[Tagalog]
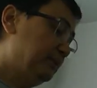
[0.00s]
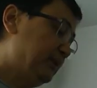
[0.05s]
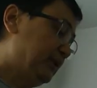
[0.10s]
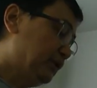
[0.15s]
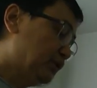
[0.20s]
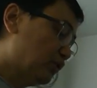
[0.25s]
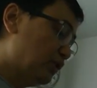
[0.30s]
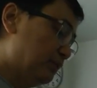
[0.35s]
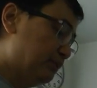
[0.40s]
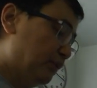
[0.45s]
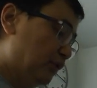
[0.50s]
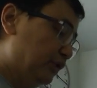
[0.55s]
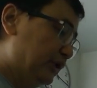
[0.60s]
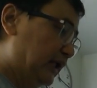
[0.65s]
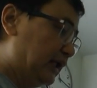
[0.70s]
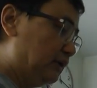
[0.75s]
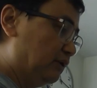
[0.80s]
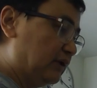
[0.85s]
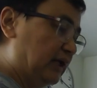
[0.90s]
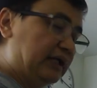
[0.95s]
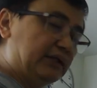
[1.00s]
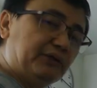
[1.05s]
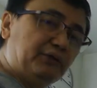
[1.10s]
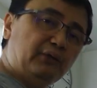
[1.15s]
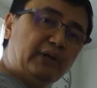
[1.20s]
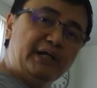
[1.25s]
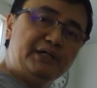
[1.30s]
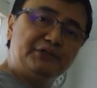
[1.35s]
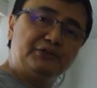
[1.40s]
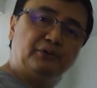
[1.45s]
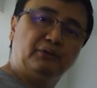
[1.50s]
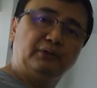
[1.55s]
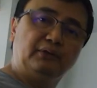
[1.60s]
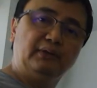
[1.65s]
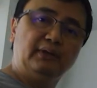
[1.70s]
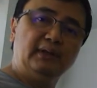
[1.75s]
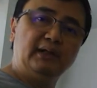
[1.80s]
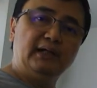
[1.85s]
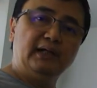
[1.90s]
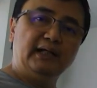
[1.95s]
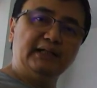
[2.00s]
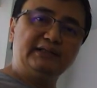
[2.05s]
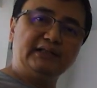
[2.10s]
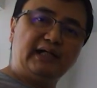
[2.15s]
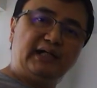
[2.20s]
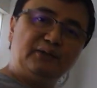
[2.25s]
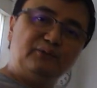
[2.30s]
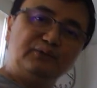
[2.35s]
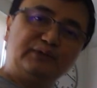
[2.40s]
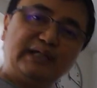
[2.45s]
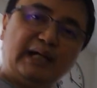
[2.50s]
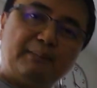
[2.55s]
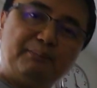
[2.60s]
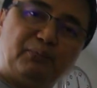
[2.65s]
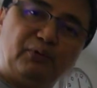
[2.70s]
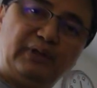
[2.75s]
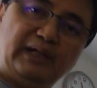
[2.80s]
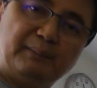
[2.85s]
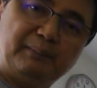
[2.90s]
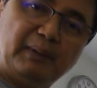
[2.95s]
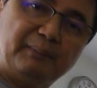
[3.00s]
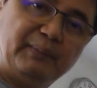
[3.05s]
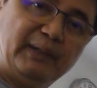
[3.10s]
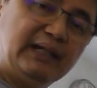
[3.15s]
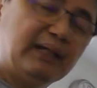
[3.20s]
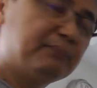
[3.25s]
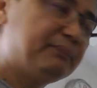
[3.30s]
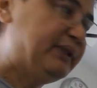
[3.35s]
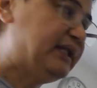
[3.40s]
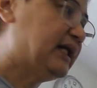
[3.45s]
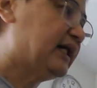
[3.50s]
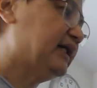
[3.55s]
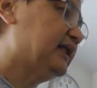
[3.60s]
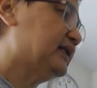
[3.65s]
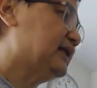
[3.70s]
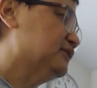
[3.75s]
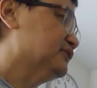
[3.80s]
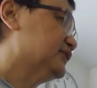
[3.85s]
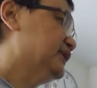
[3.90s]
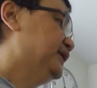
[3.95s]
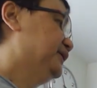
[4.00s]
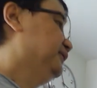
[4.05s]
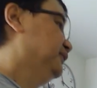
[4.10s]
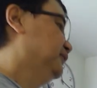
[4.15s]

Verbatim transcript: Pinrove po yan ng calculation at saka nung sample na papel na pinakita ko sa